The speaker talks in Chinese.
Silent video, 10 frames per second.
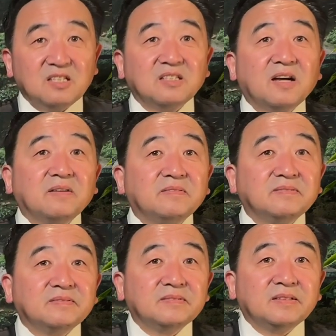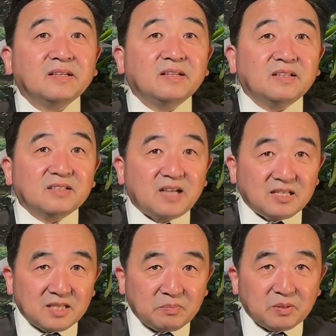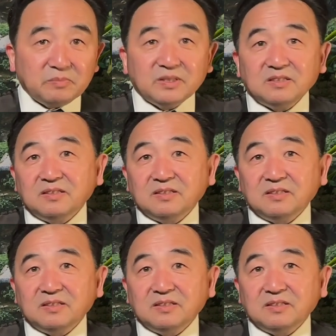上。感谢朋友们。